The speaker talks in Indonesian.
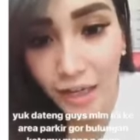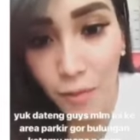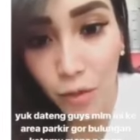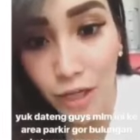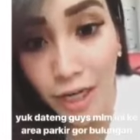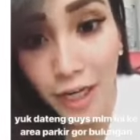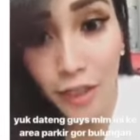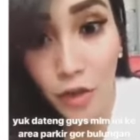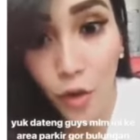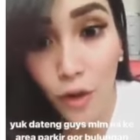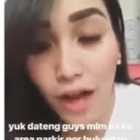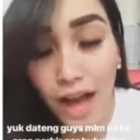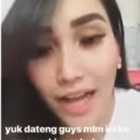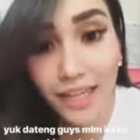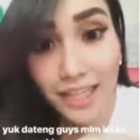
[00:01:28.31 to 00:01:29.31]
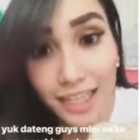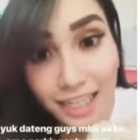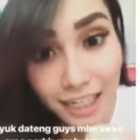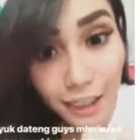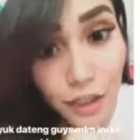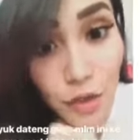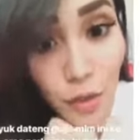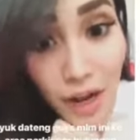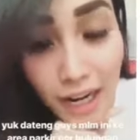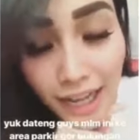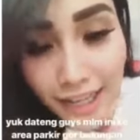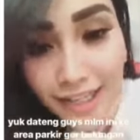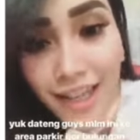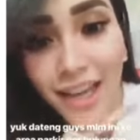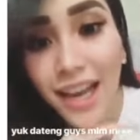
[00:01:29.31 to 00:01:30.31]
karena Mona dan Soga akan keliling
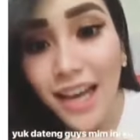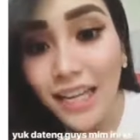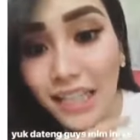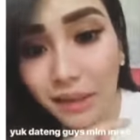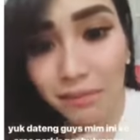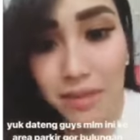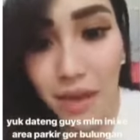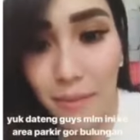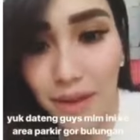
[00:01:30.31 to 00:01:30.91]
jualan dimsum.